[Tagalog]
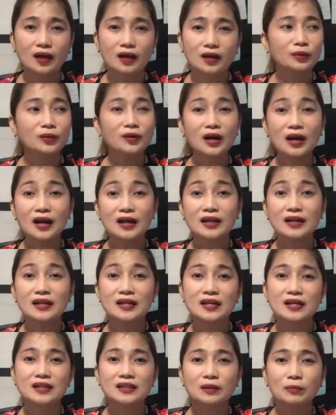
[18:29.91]
Yun na lang
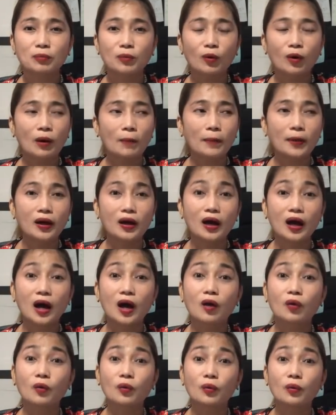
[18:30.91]
iniisip ko kapag ka
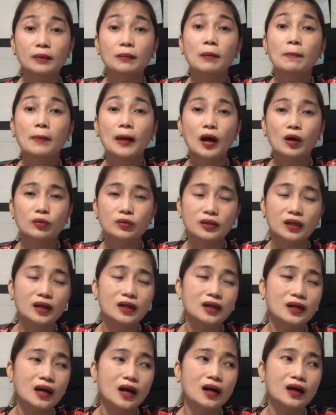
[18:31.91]
ako napapagod na
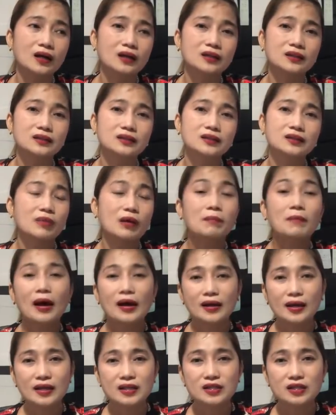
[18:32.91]
rin ng
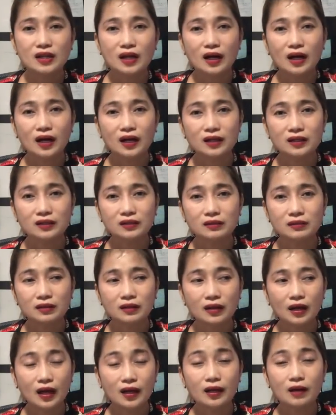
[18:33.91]
pag-manage ng
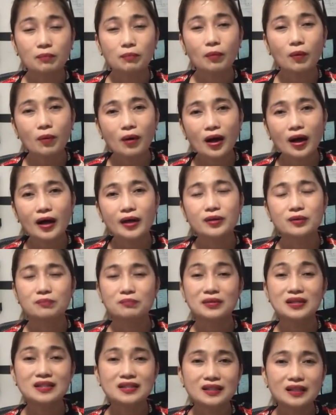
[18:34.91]
hanap buhay, ng
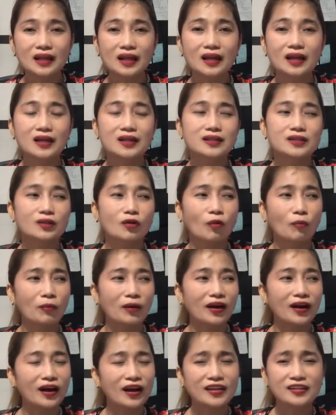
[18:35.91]
business.
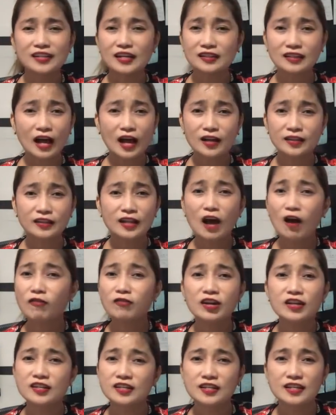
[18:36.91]
Kumbaga, hindi tayo, hindi ako
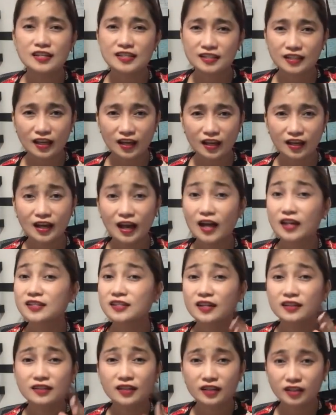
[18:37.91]
nag-iisa eh.
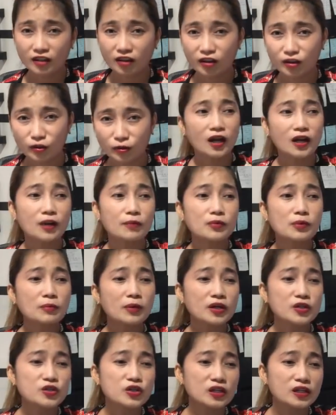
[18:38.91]
Andyan din kayo. Alam niyo
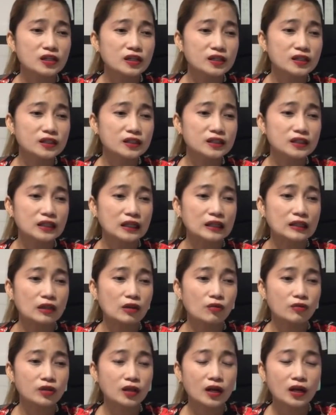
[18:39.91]
mga chillers, hindi
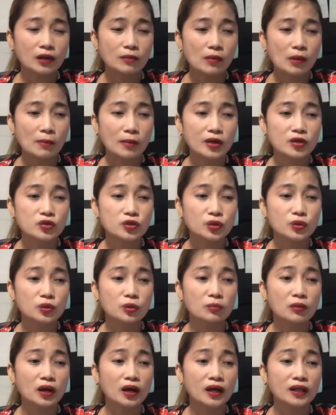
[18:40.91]
ko na lang i-mention
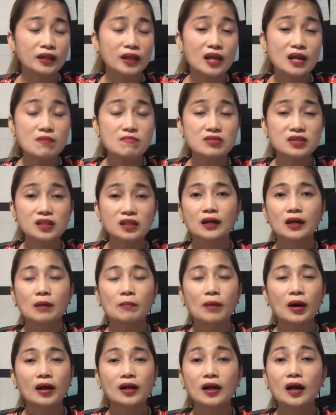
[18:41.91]
yung mga names ng
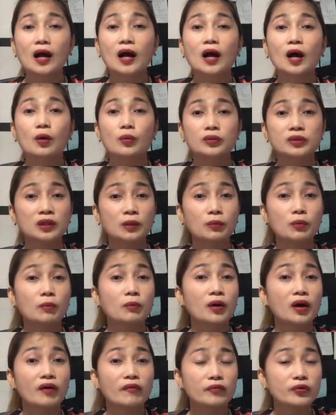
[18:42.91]
mga nakakausap ko
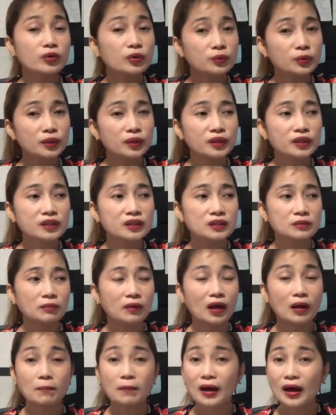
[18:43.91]
mga mga viewers,
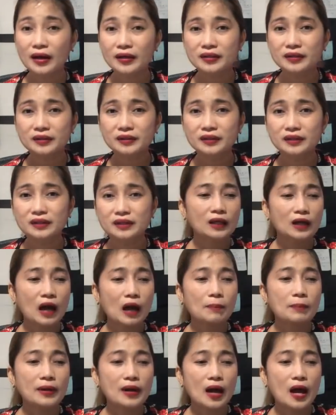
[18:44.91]
mga buyers.
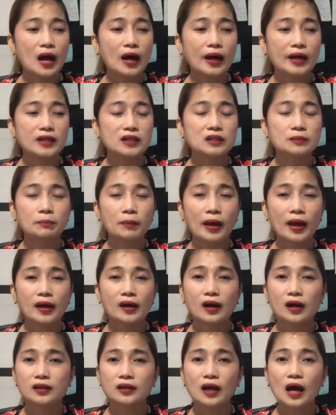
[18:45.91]
Grabe,
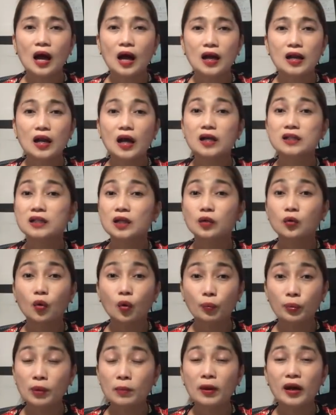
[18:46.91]
nakaka-inspire at nakakalakas ng
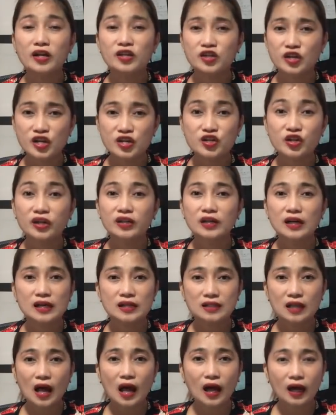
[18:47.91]
loob yung mga isinishare nila
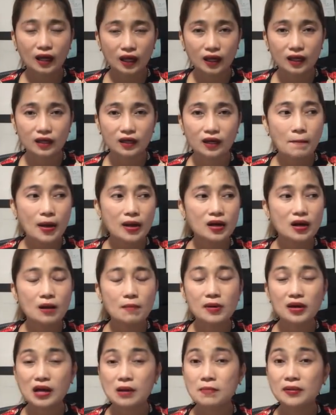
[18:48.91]
sa akin para
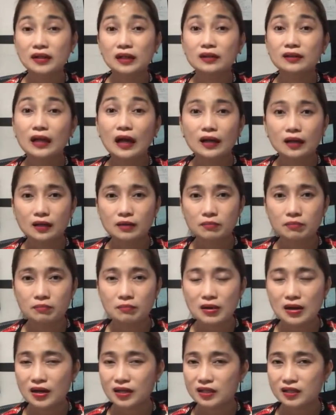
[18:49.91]
lang maging matatag
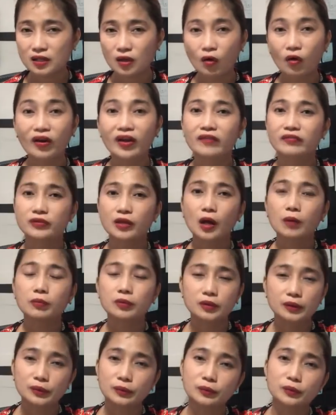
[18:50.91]
bilang isang
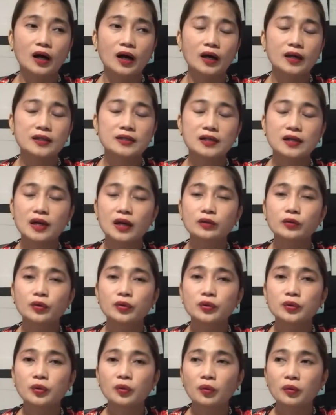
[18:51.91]
OFW. Uh, ah, isa na
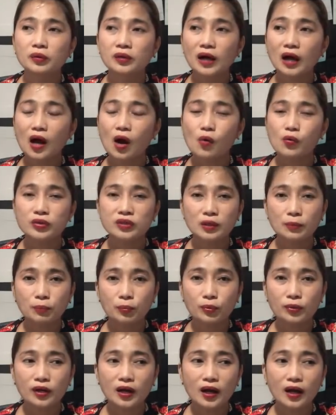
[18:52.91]
dun yung nakausap
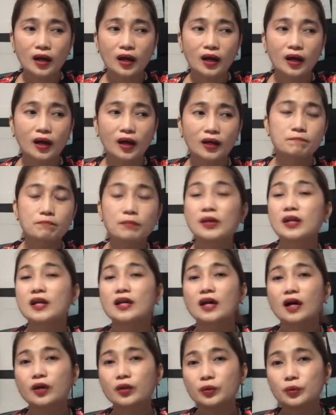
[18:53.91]
ko na
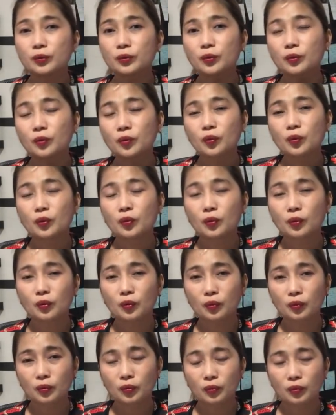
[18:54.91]
biniyak
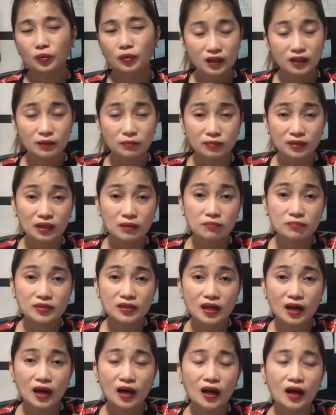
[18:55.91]
yung dibdib
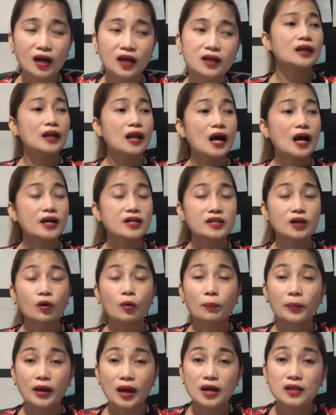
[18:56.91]
niya, kailangan niyang
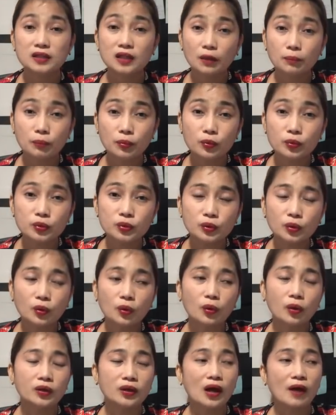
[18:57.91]
operahan sa
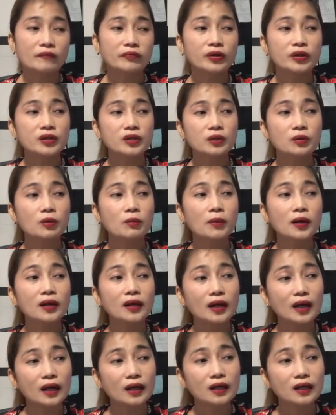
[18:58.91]
puso. And after yung
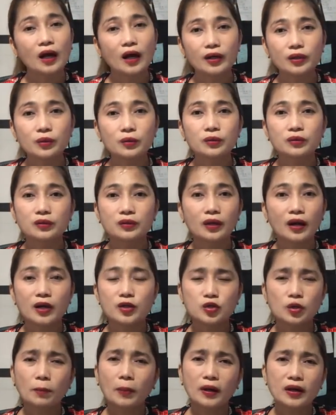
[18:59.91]
gumaling, ayun,
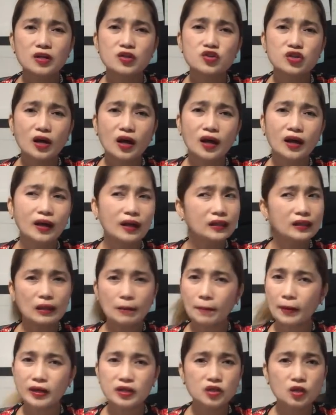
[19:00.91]
diretso pa rin siya.
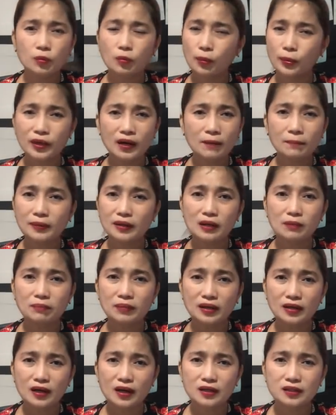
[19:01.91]
Hindi pa rin siya umuwi ng
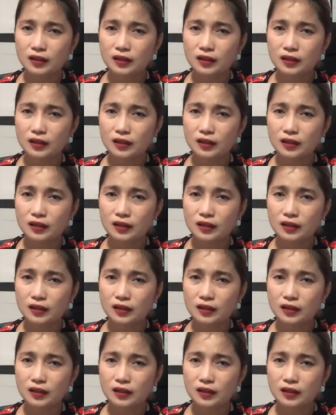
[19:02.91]
Pilipinas.